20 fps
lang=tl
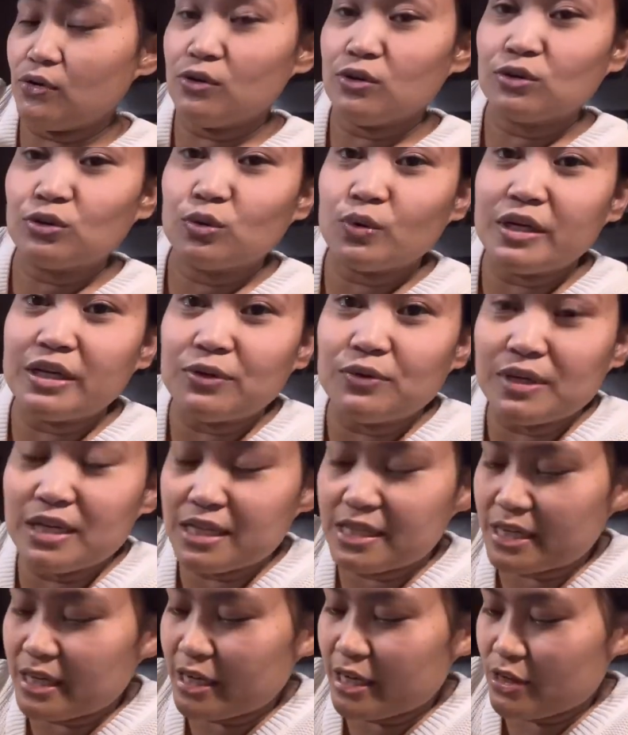Lulutuin ko
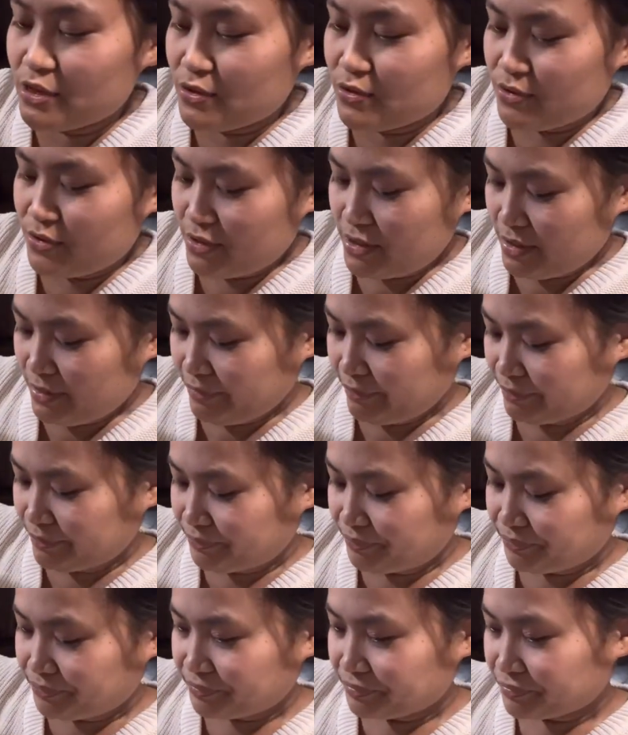na siya ngayon.
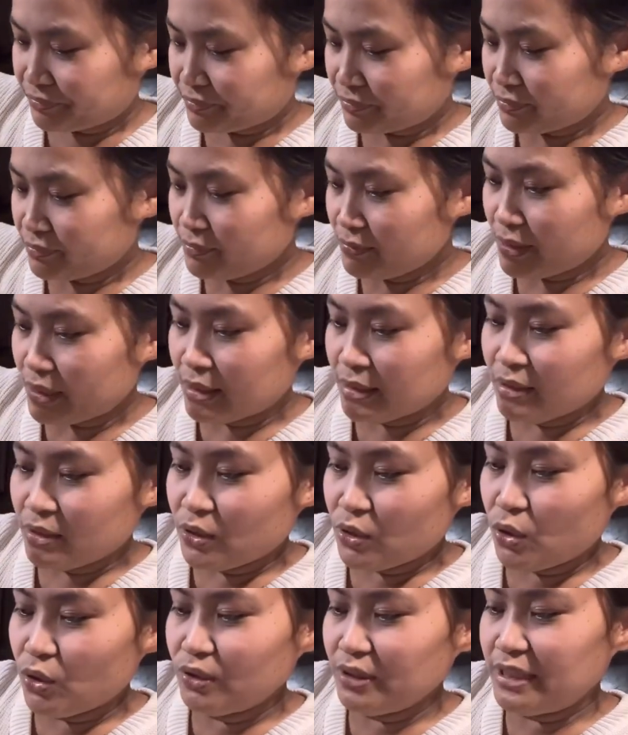
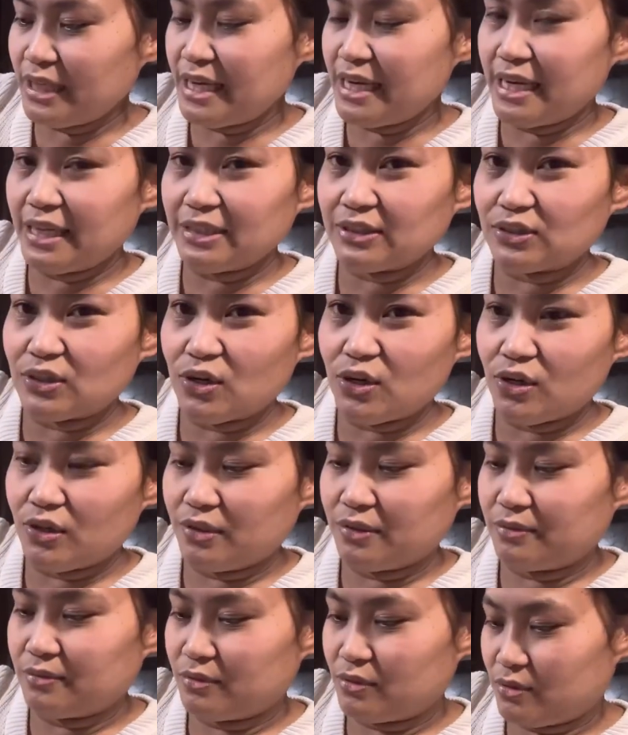Konti lang to.
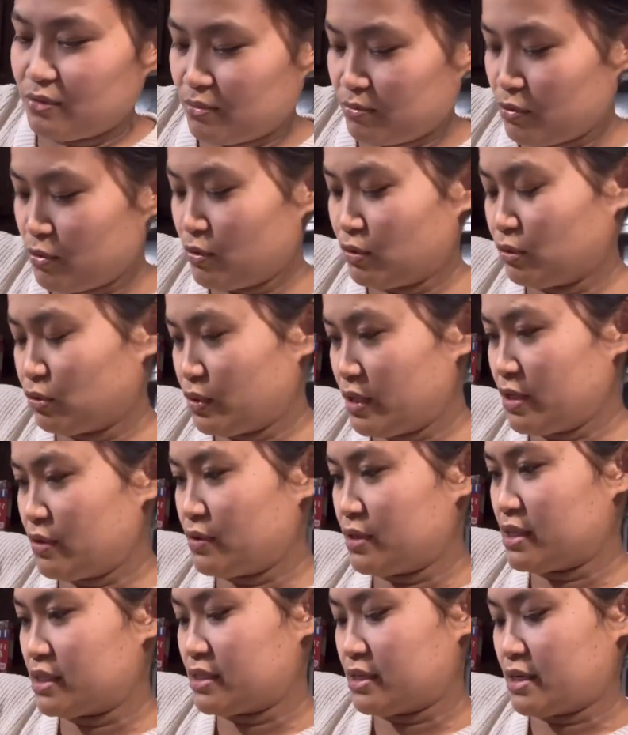Lulutuin
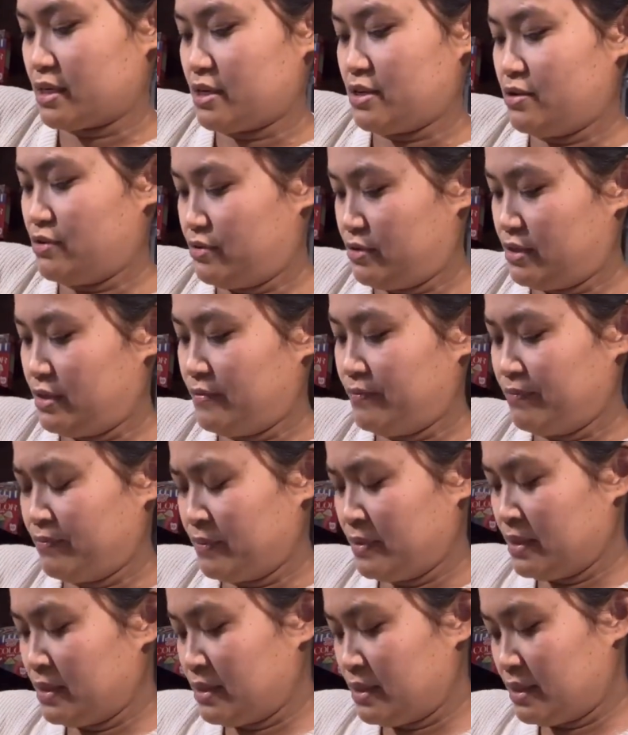ko na siya ngayon.
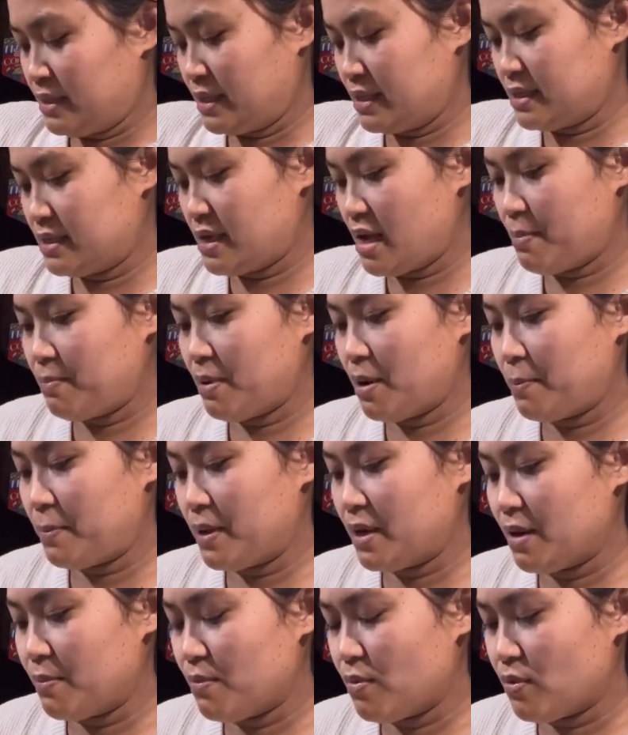Kasi kapag
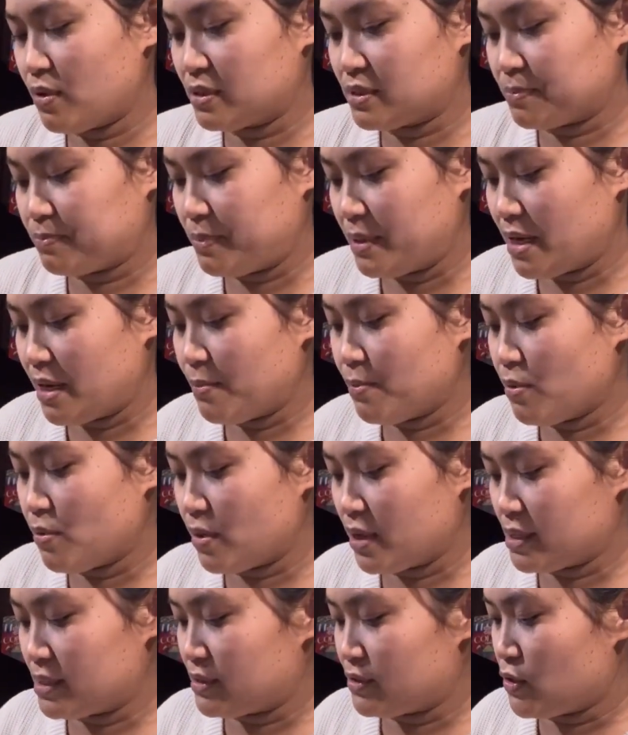pinabukas,
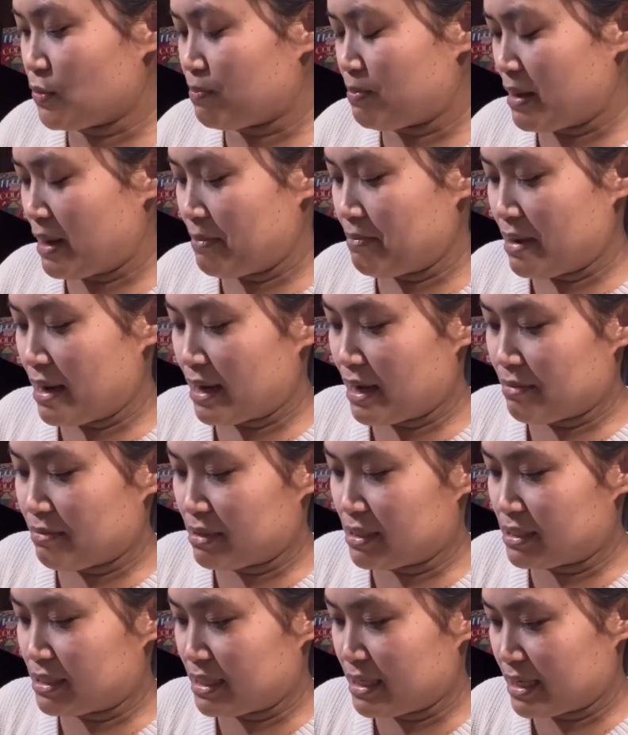pinabukas ko pa, baka
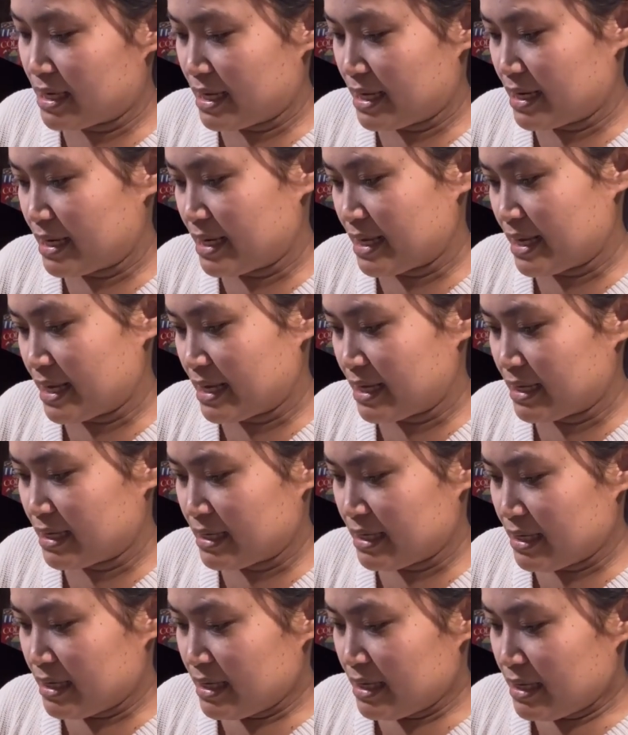masira na.
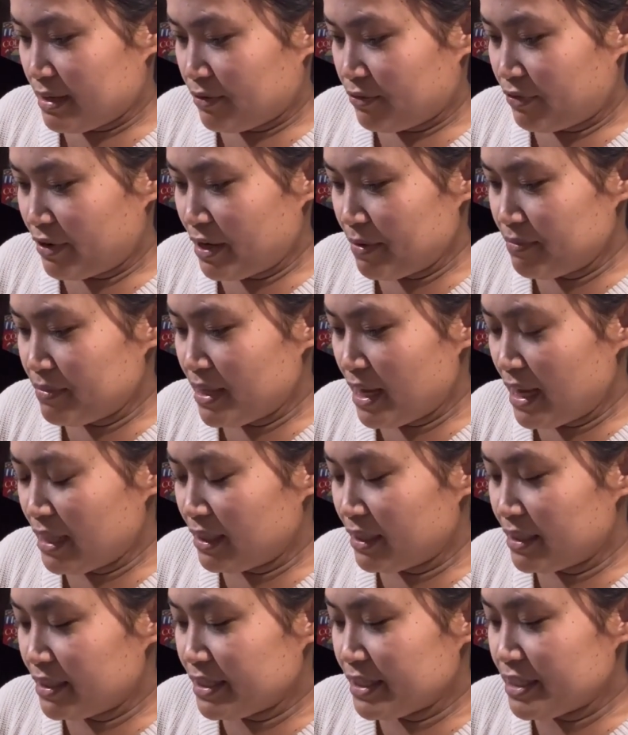
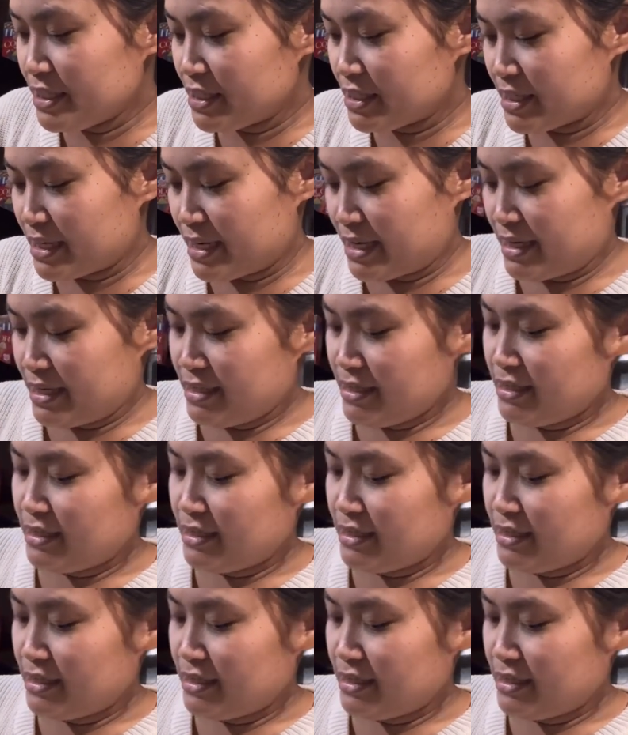$5 din siya.